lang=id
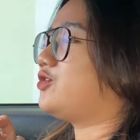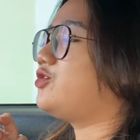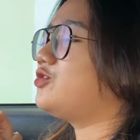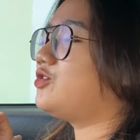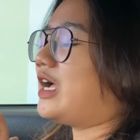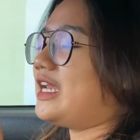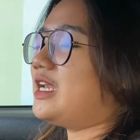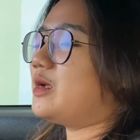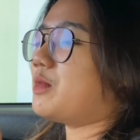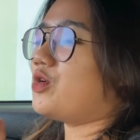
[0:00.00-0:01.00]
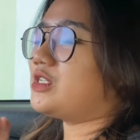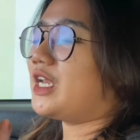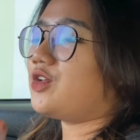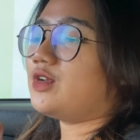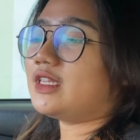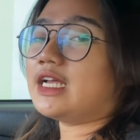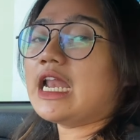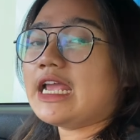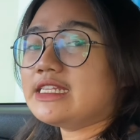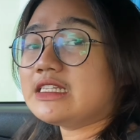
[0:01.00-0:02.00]
Terus untuk kalian yang mau cari unit yang
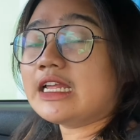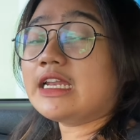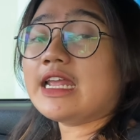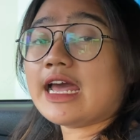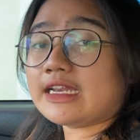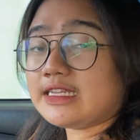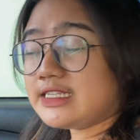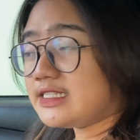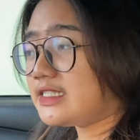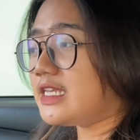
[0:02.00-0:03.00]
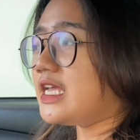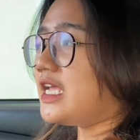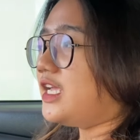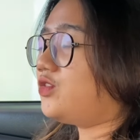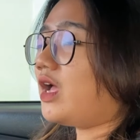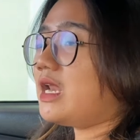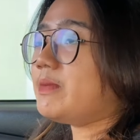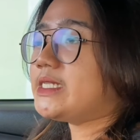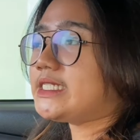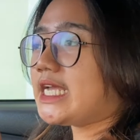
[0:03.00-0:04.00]
lain selain Yaris, itu kalian
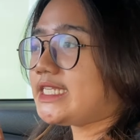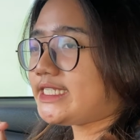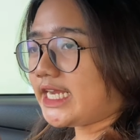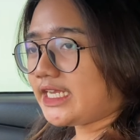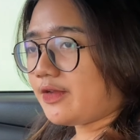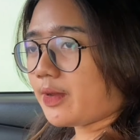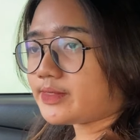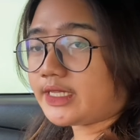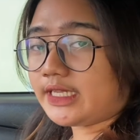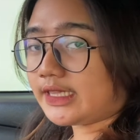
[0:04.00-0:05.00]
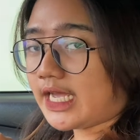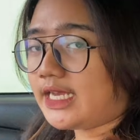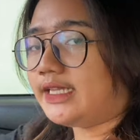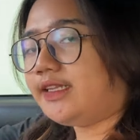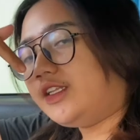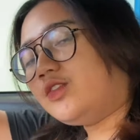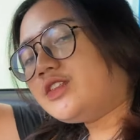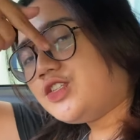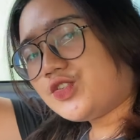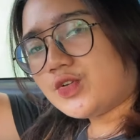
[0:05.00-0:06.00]
bisa cek di website kita nanti
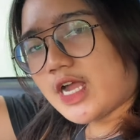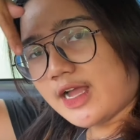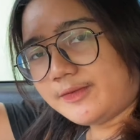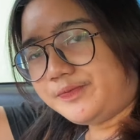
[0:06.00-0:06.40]
ditulisin juga